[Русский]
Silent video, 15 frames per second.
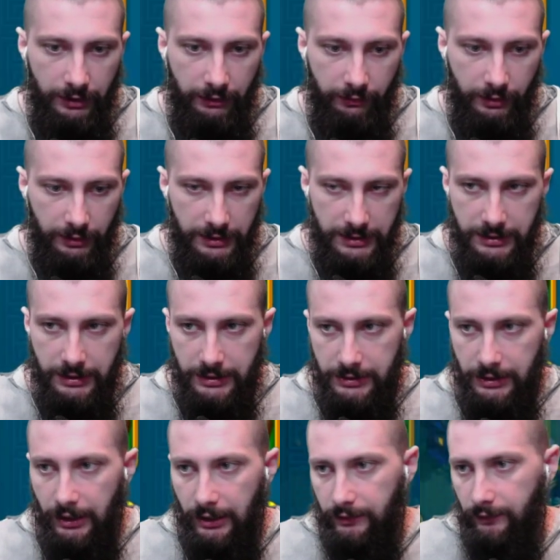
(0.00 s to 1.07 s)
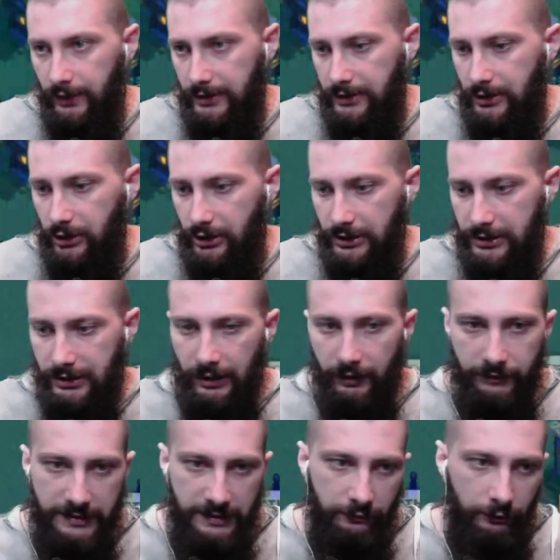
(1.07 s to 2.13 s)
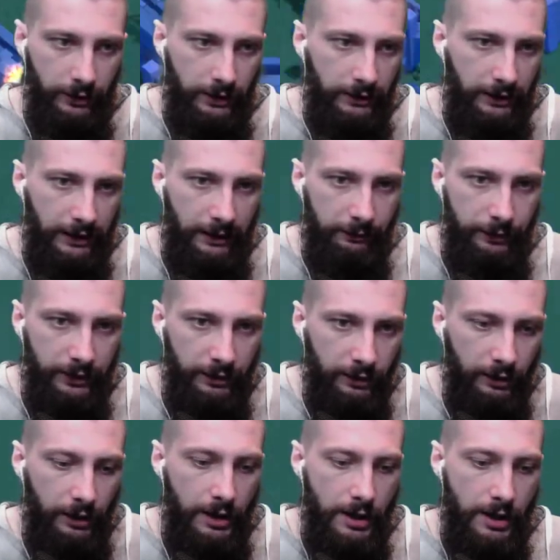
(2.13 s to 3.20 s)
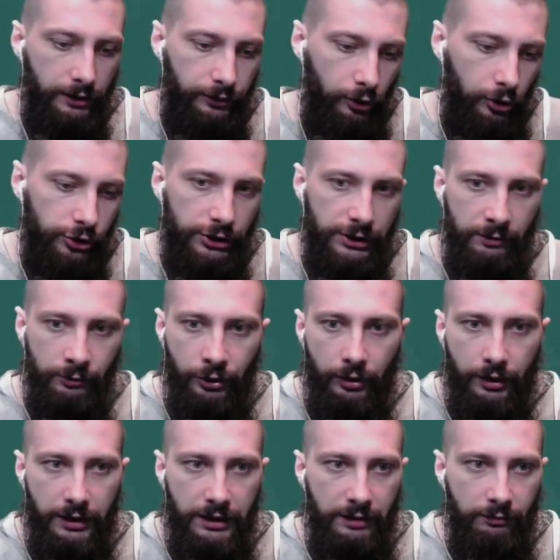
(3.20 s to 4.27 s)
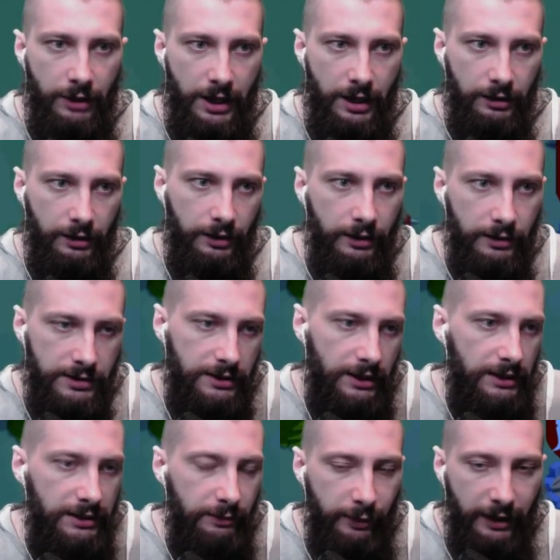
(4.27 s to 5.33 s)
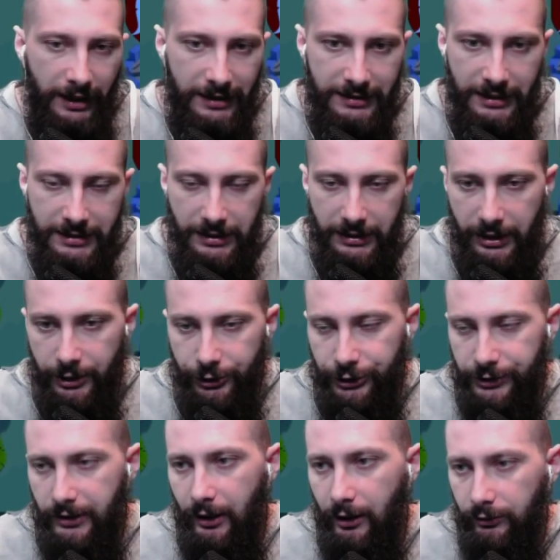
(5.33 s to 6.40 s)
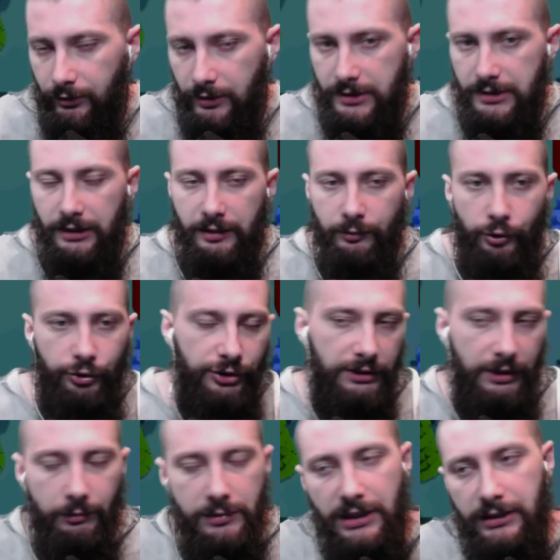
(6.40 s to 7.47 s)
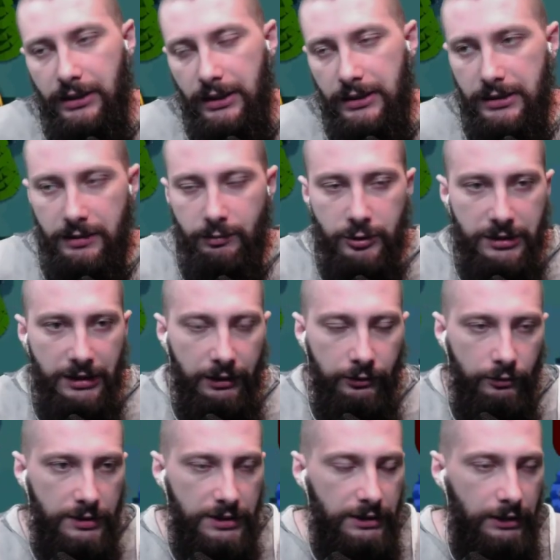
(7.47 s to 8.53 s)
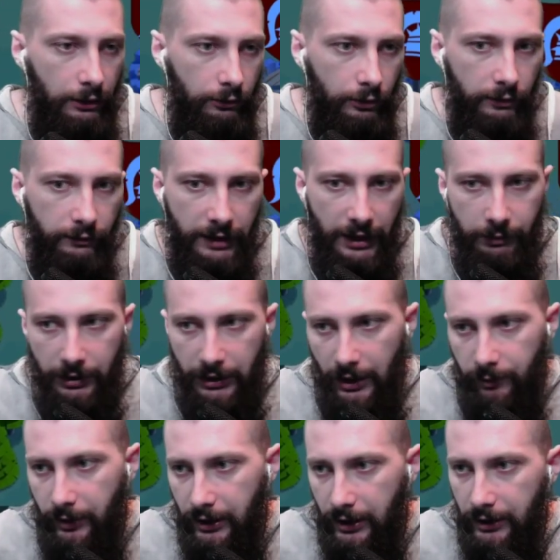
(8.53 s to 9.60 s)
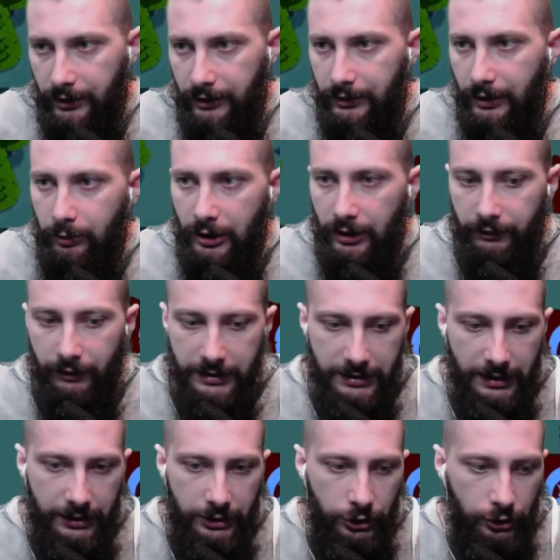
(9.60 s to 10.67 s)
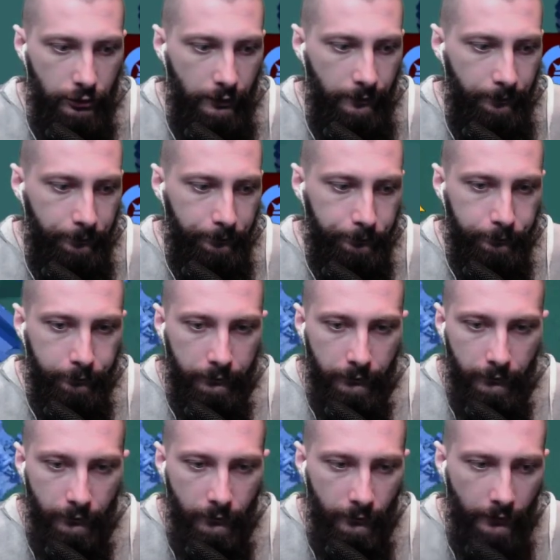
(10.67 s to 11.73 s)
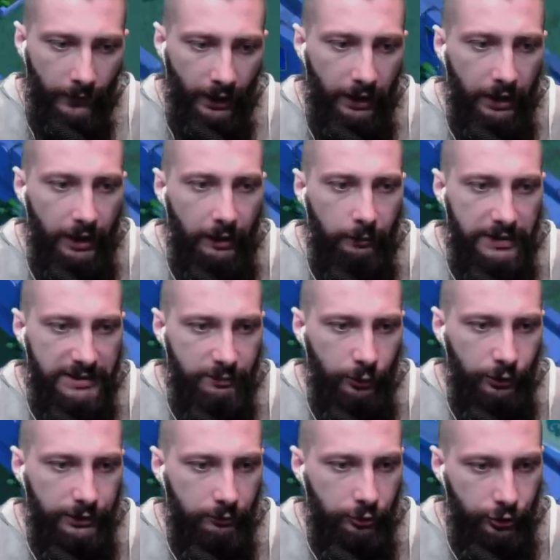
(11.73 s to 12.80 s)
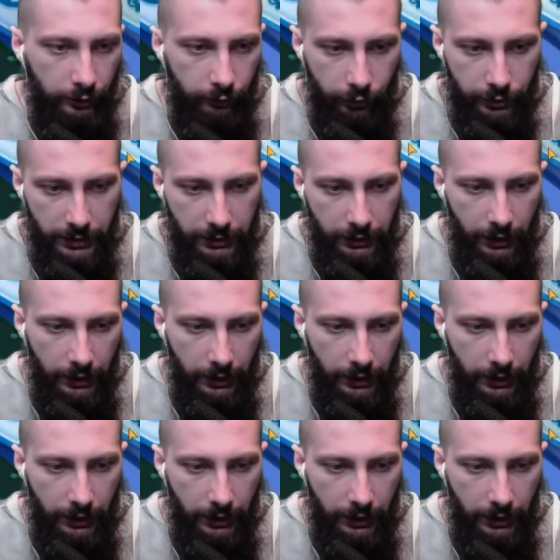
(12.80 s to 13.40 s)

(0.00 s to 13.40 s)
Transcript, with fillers: наверное, здесь. Да, 20 тысяч кристаллов всего я накопил. Тоже ни много ни мало. Средний показатель, я считаю. То есть где-то можно там за 30 бустануть за такое время. Я пока набрал двадцаточку. А, посмотрим, что будет